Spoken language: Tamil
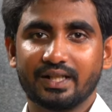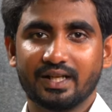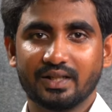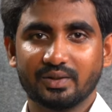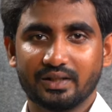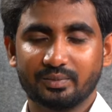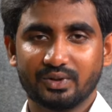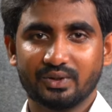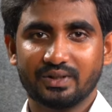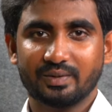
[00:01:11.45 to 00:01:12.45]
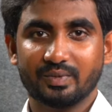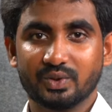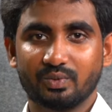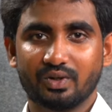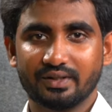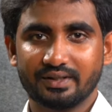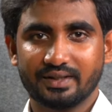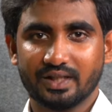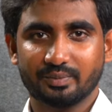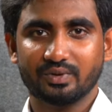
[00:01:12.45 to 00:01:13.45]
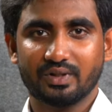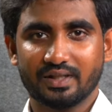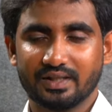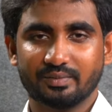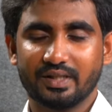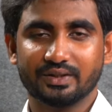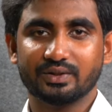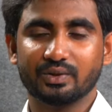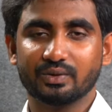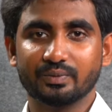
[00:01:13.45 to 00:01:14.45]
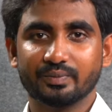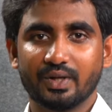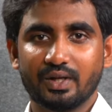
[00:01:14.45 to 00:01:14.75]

அண்ட் அது அது மட்டும் இல்லாமல் ஸ்வாலோயிங் தெரப்பியும் நாங்கள் தான் பார்த்துட்ருக்கோம்